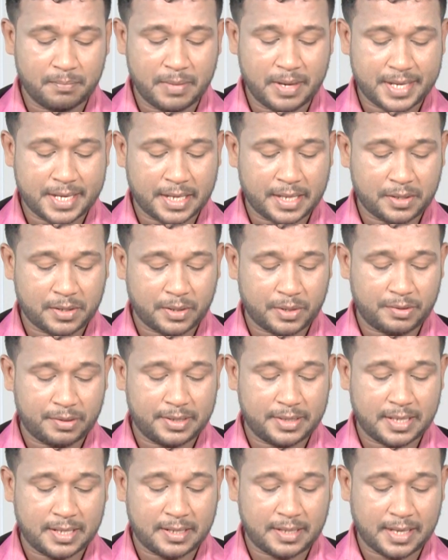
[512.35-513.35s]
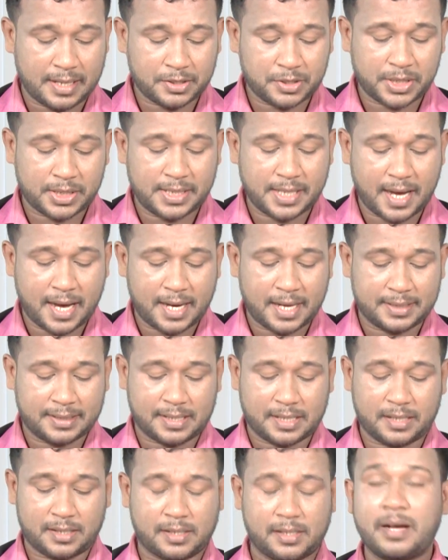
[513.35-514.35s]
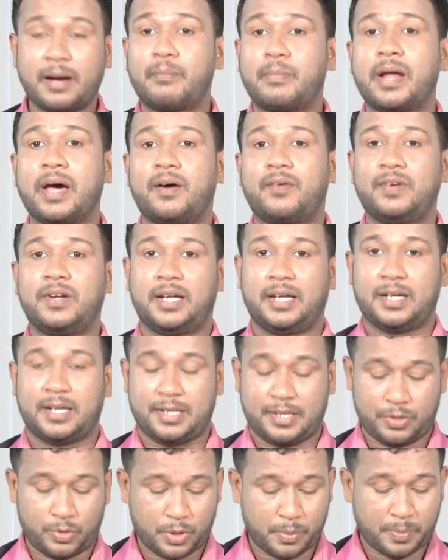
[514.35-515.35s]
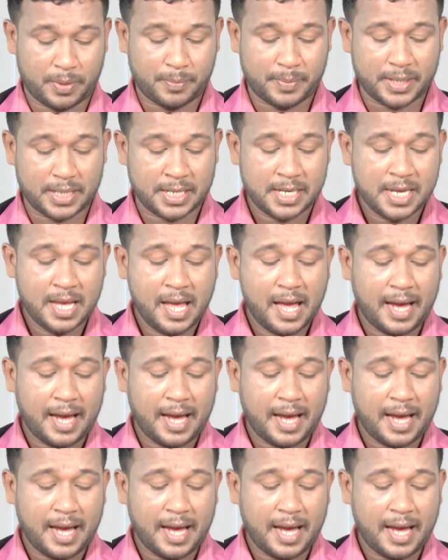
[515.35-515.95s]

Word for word: மெட்ரிக் டோன் த லக்ஷதா ஹத்ரா கபடாவில் என்று குறிப்பிடப்படும்